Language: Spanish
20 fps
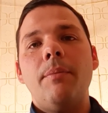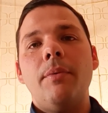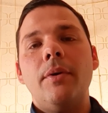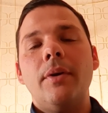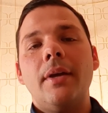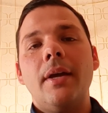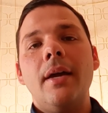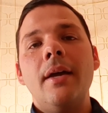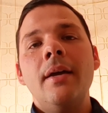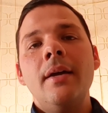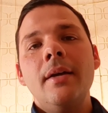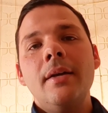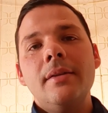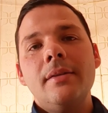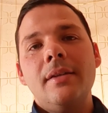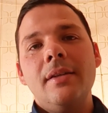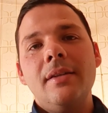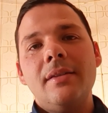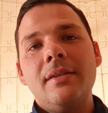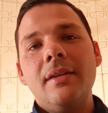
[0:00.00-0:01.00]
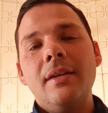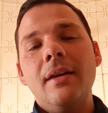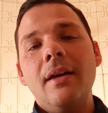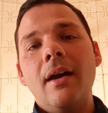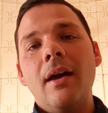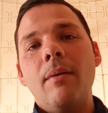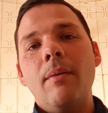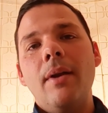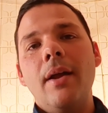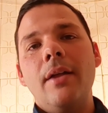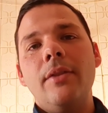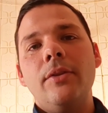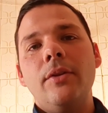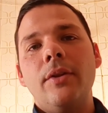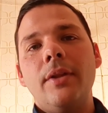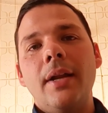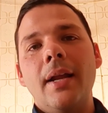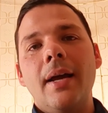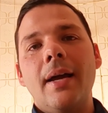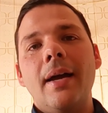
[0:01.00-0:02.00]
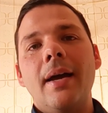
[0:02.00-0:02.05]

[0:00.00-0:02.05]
porque si sigues hablando de la